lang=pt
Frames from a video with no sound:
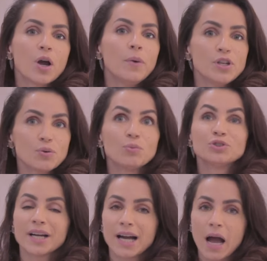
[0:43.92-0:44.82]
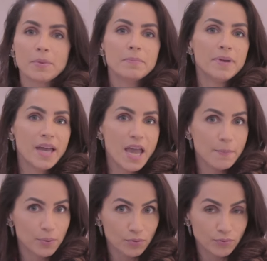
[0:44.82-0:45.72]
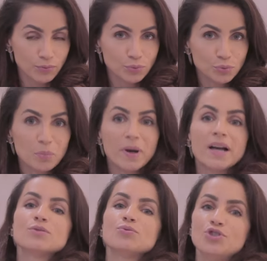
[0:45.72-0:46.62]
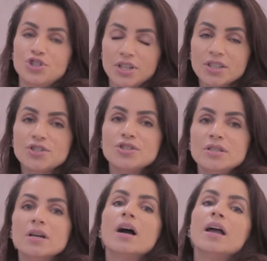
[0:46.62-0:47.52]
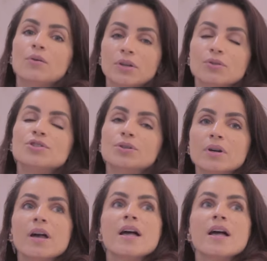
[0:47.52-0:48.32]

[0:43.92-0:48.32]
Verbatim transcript: realmente com um check-up bem profundo, mas o dia a dia é o que eu digo,